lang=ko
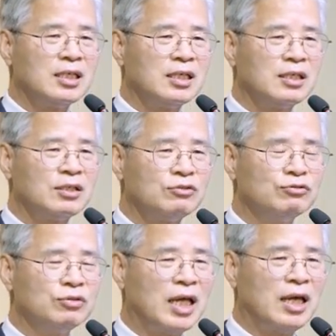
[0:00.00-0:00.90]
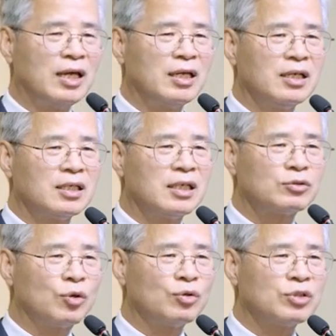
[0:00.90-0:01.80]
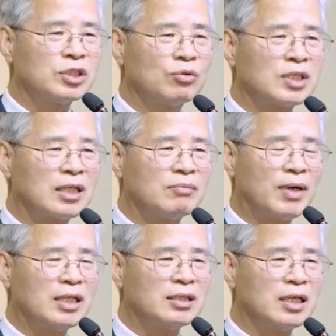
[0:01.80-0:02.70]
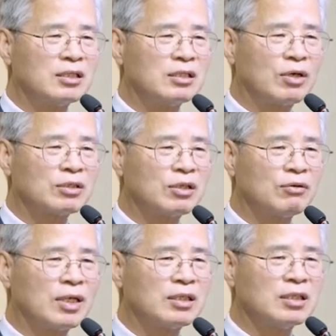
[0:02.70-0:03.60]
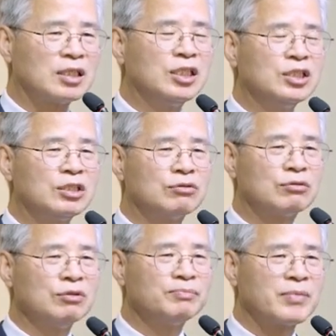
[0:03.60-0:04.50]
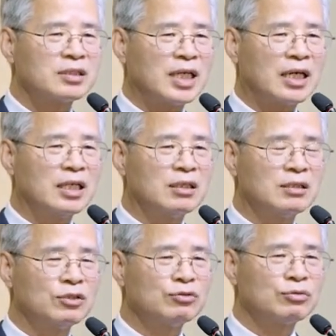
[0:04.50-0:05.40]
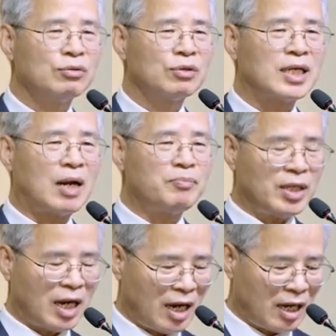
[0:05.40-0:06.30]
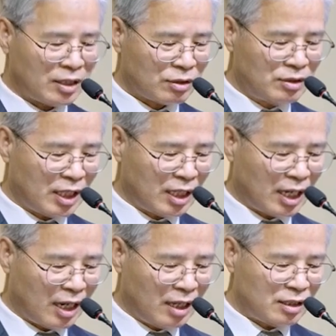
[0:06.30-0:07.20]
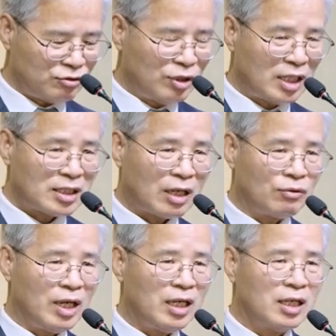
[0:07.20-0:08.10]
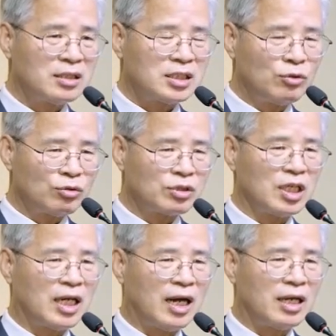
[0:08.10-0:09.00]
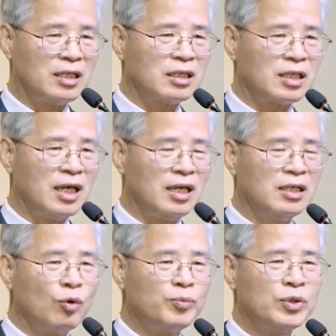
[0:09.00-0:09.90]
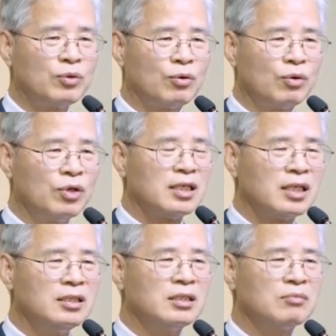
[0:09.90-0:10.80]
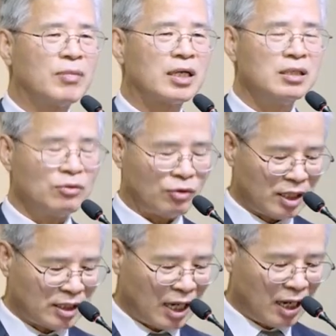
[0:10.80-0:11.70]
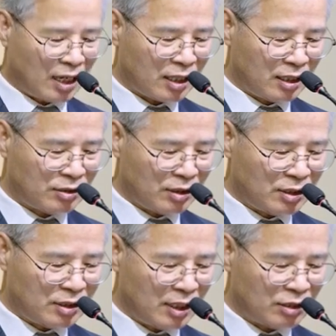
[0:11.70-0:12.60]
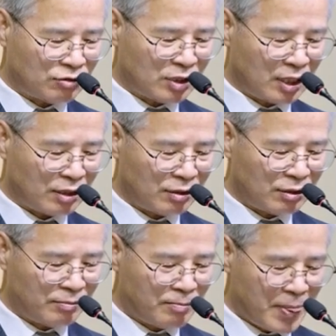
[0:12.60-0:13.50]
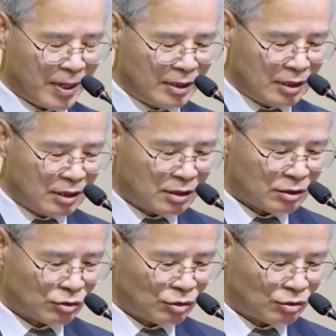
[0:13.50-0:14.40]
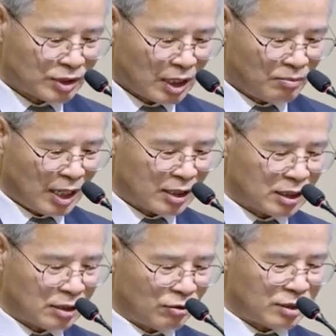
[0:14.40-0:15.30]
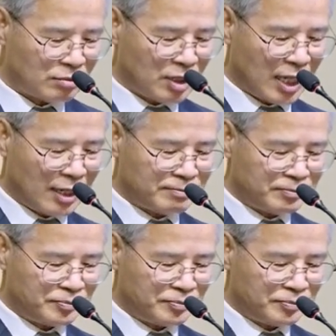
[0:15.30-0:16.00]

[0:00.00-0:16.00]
이 유대 종교 지도자들 바리새인들과 서기관들은 그런 식으로 자기들을 스스로 랍비라 선생이라 유대 사회의 지도층이라 이렇게 높이고 인정받기를 원했다. 그래서 이제 예수님께서 종종 책망하시기도 했습니다.